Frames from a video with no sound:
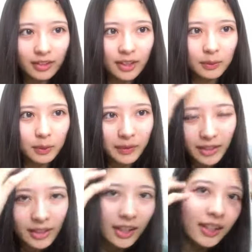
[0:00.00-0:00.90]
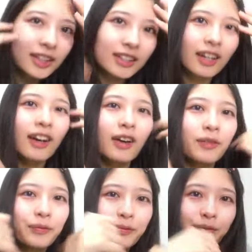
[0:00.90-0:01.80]
チーム名じゃないですか。
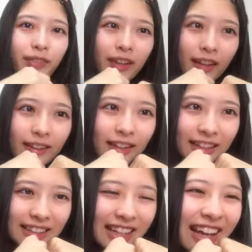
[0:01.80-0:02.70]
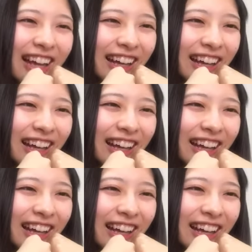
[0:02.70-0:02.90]
なんかさ